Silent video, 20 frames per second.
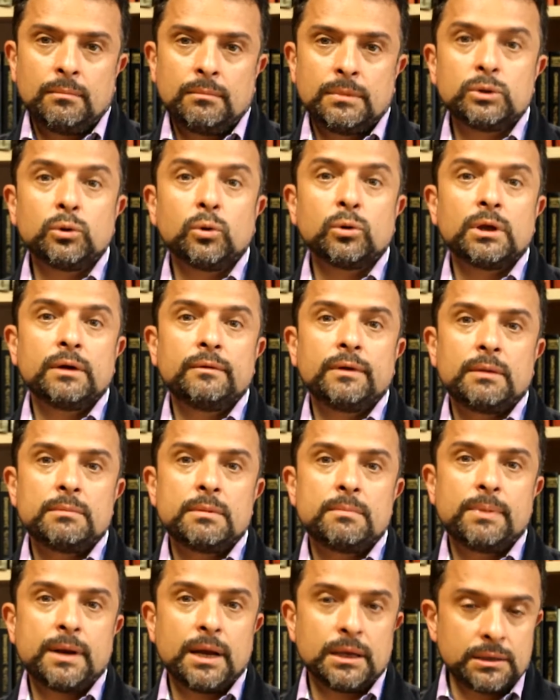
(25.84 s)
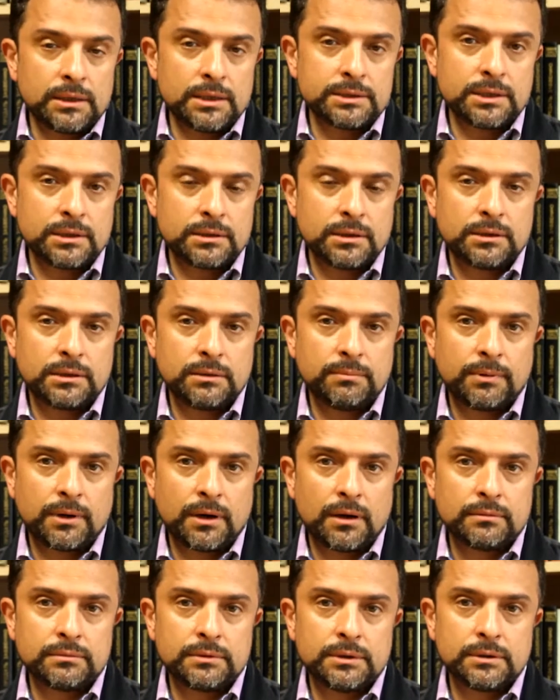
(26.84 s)
Мы долгое время прятались от этой
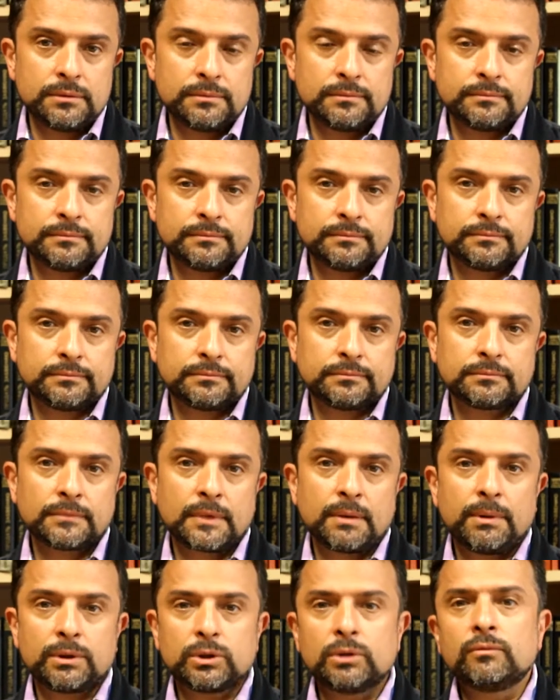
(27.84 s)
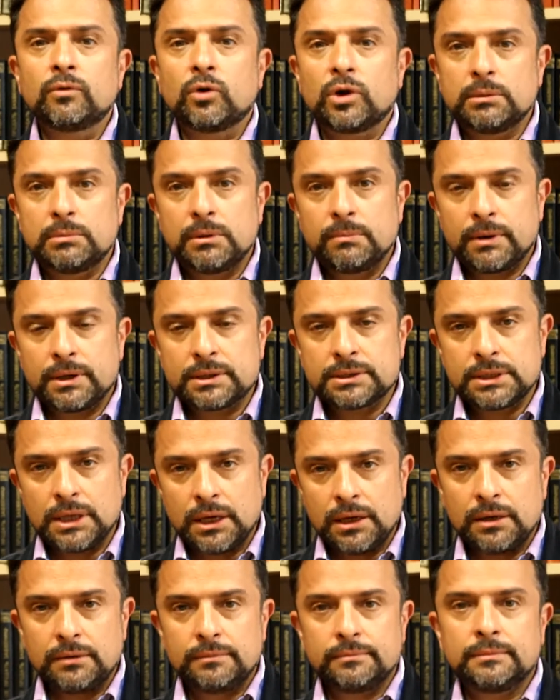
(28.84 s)
правды, потом вроде бы
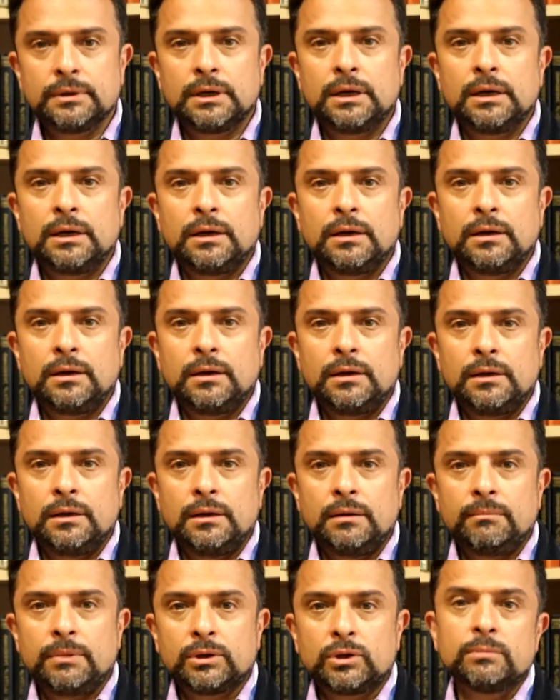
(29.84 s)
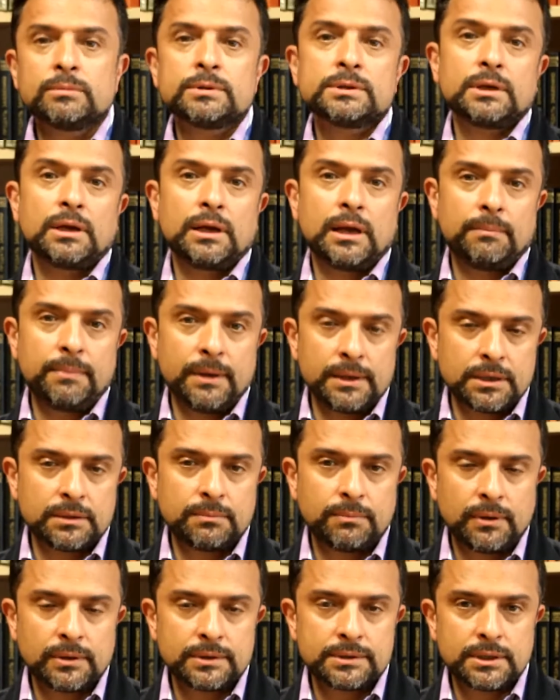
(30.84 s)
признали, потом стали опять
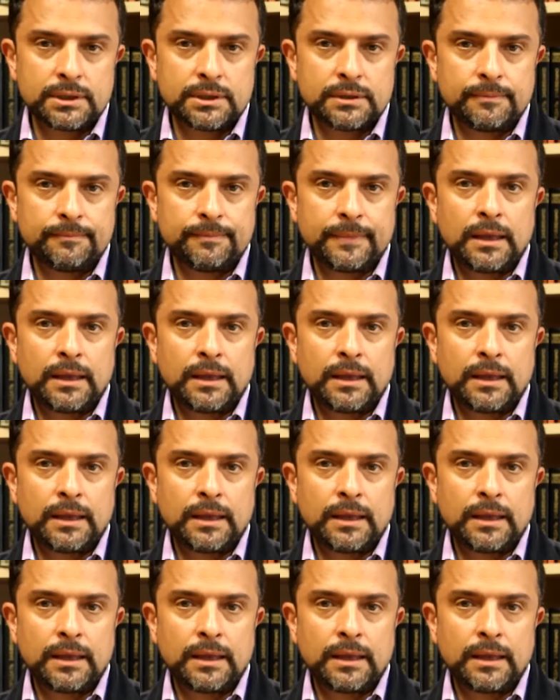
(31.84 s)
отползать.